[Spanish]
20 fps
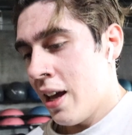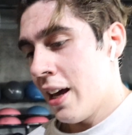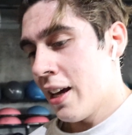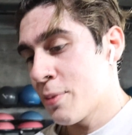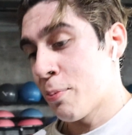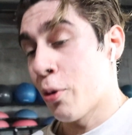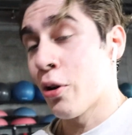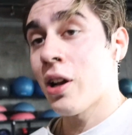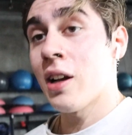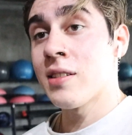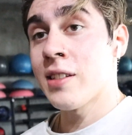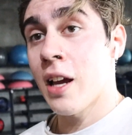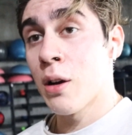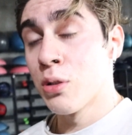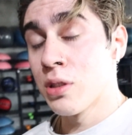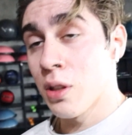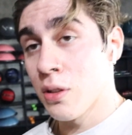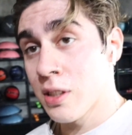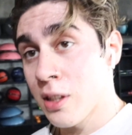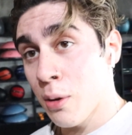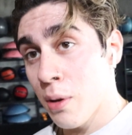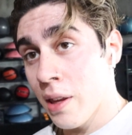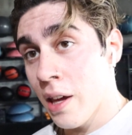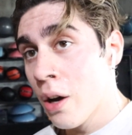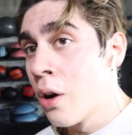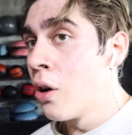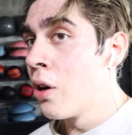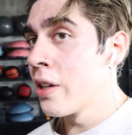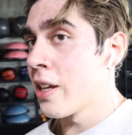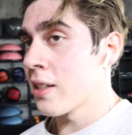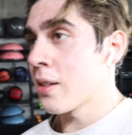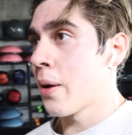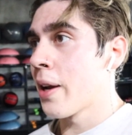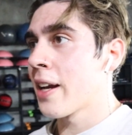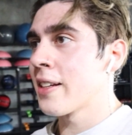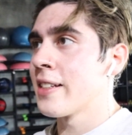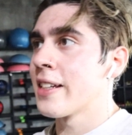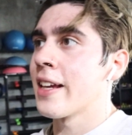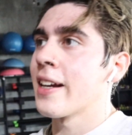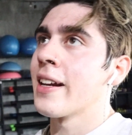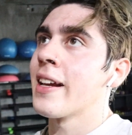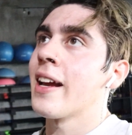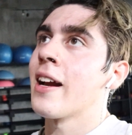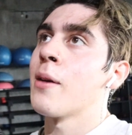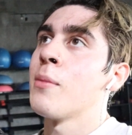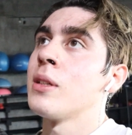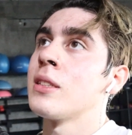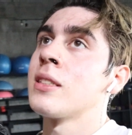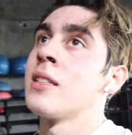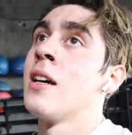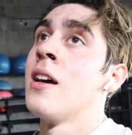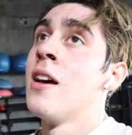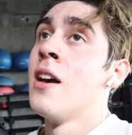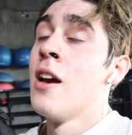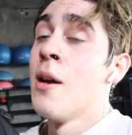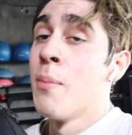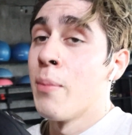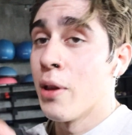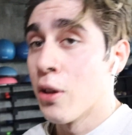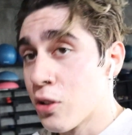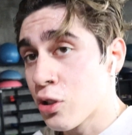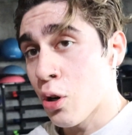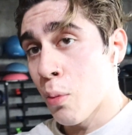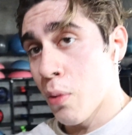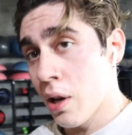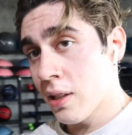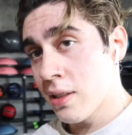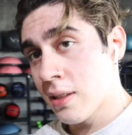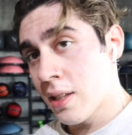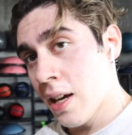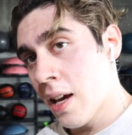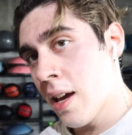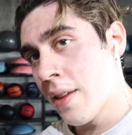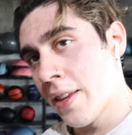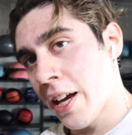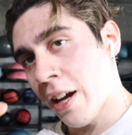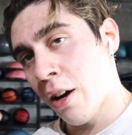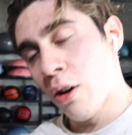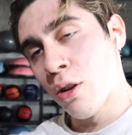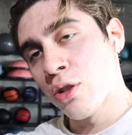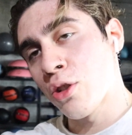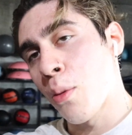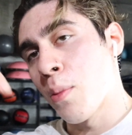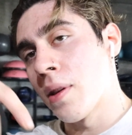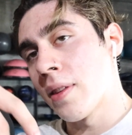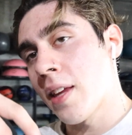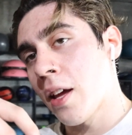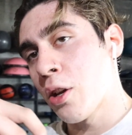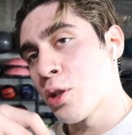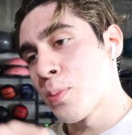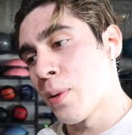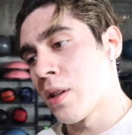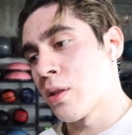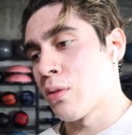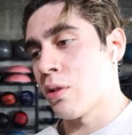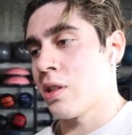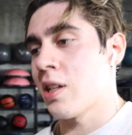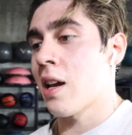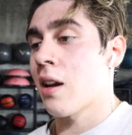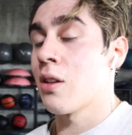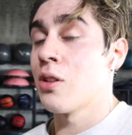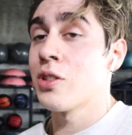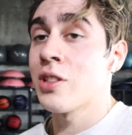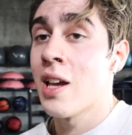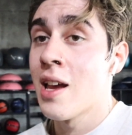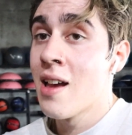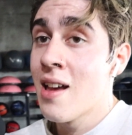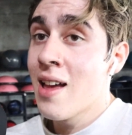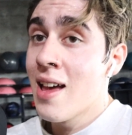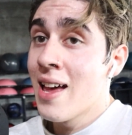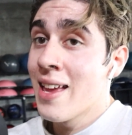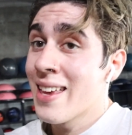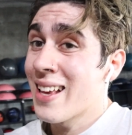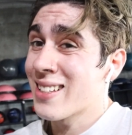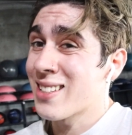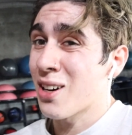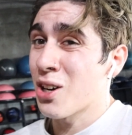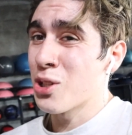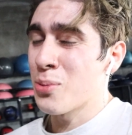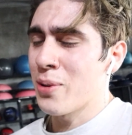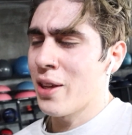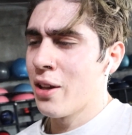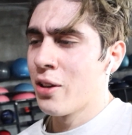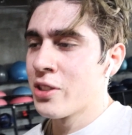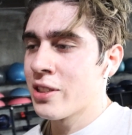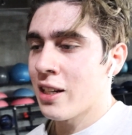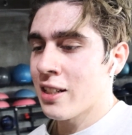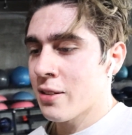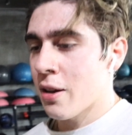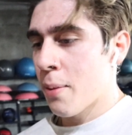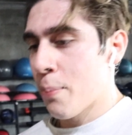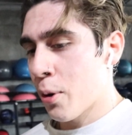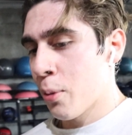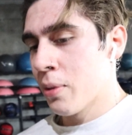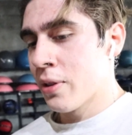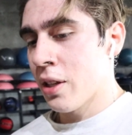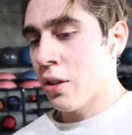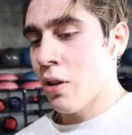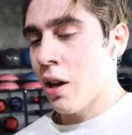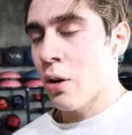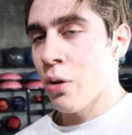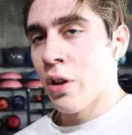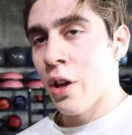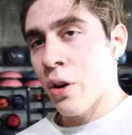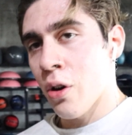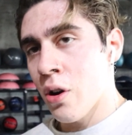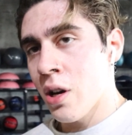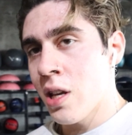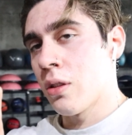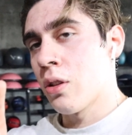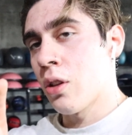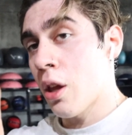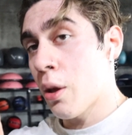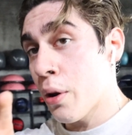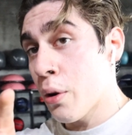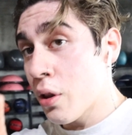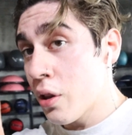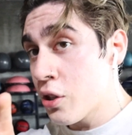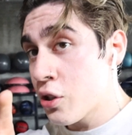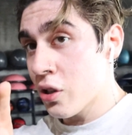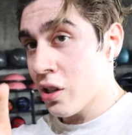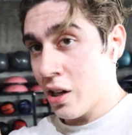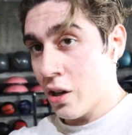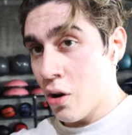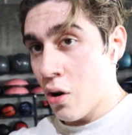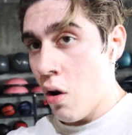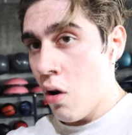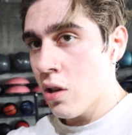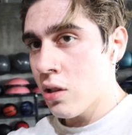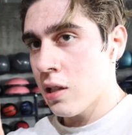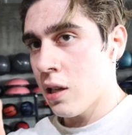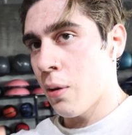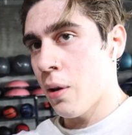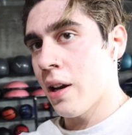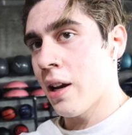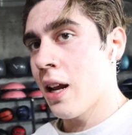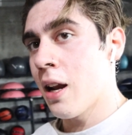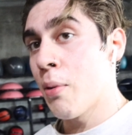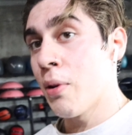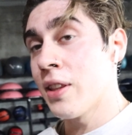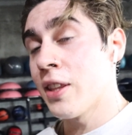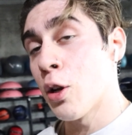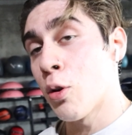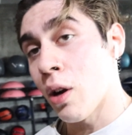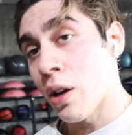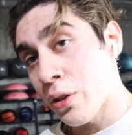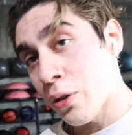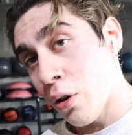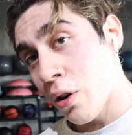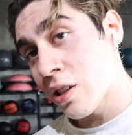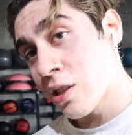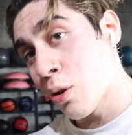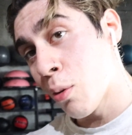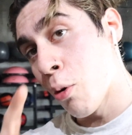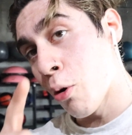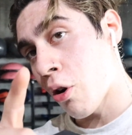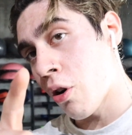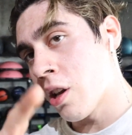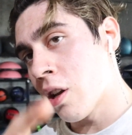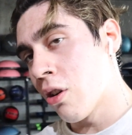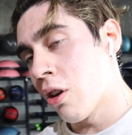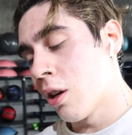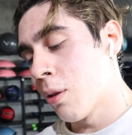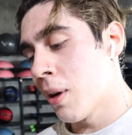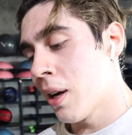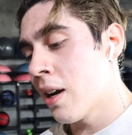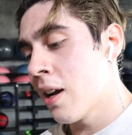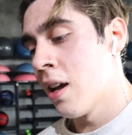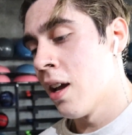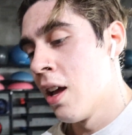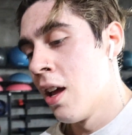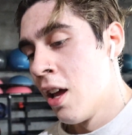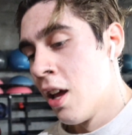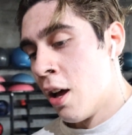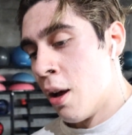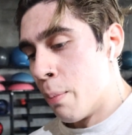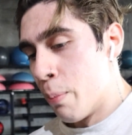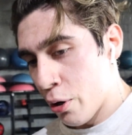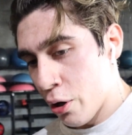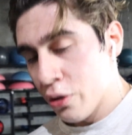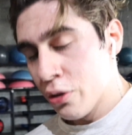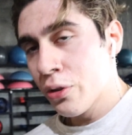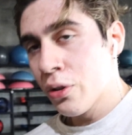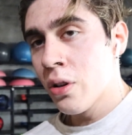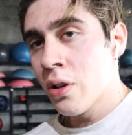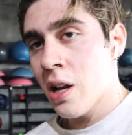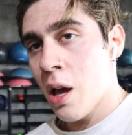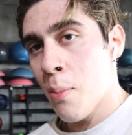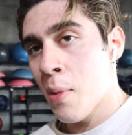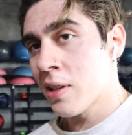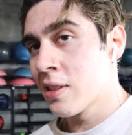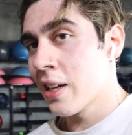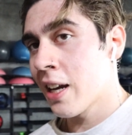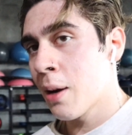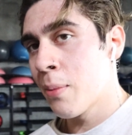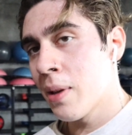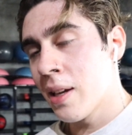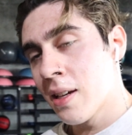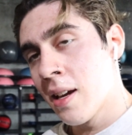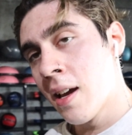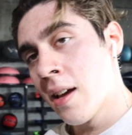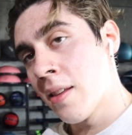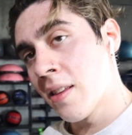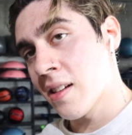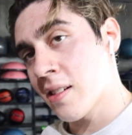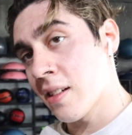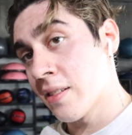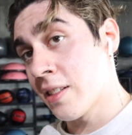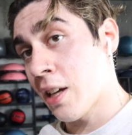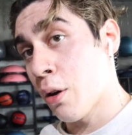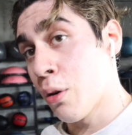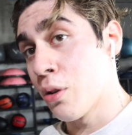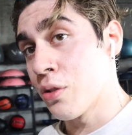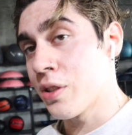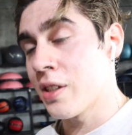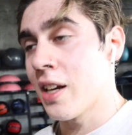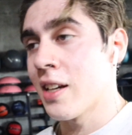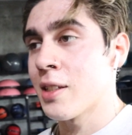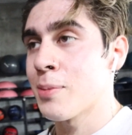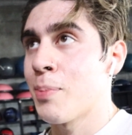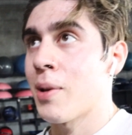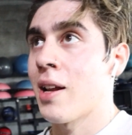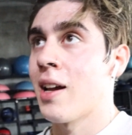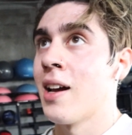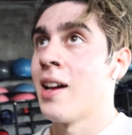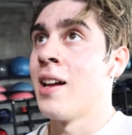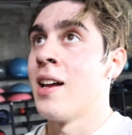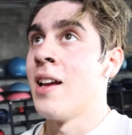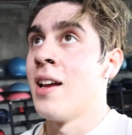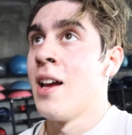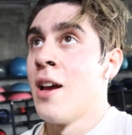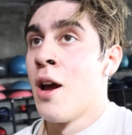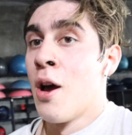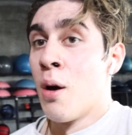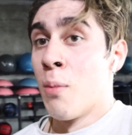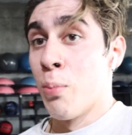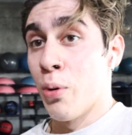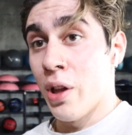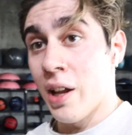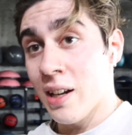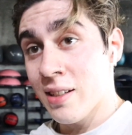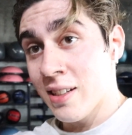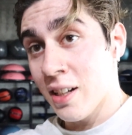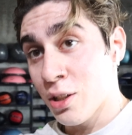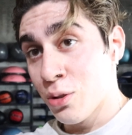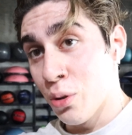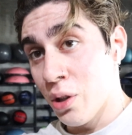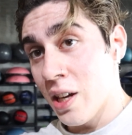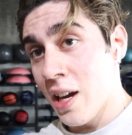Espero que les haya gustado este video. Ya saben que si quieren que haga más videos como este, dejen en los comentarios para escucharlos y hacer los videos. Ya les había prometido algo de Ronnie. Todavía no he dicho que no. Se viene el 24 horas como Ronnie Coleman. Pronto, nada más déjenme descansar unos días para poder hacer su